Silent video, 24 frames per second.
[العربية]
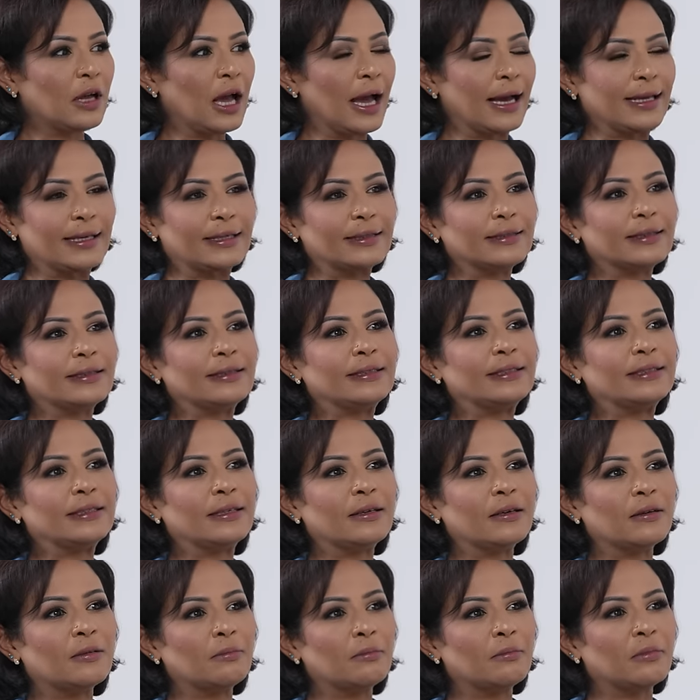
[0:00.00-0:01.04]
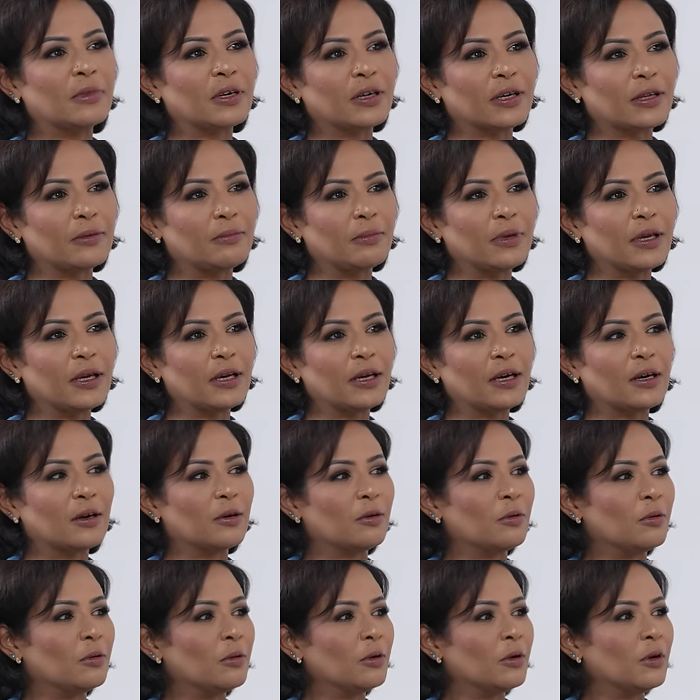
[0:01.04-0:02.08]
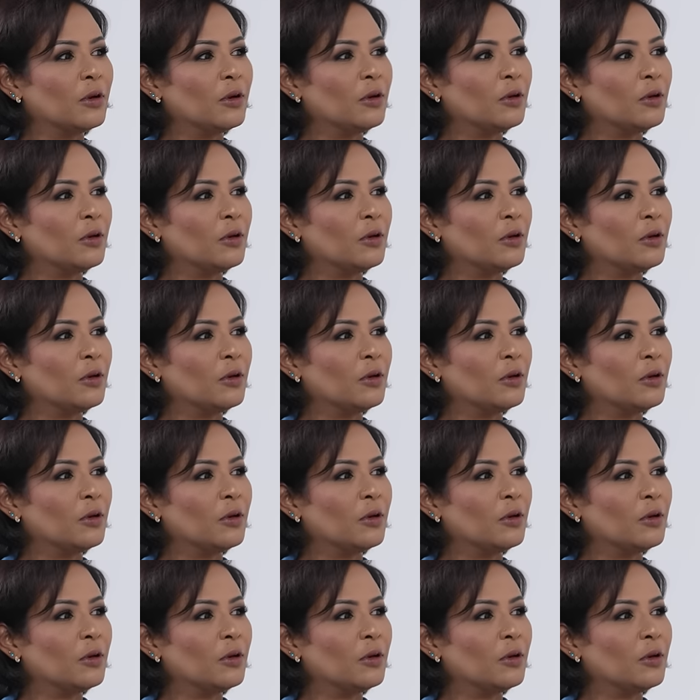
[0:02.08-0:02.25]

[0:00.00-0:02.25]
حاجات كثيرة مرت بها و...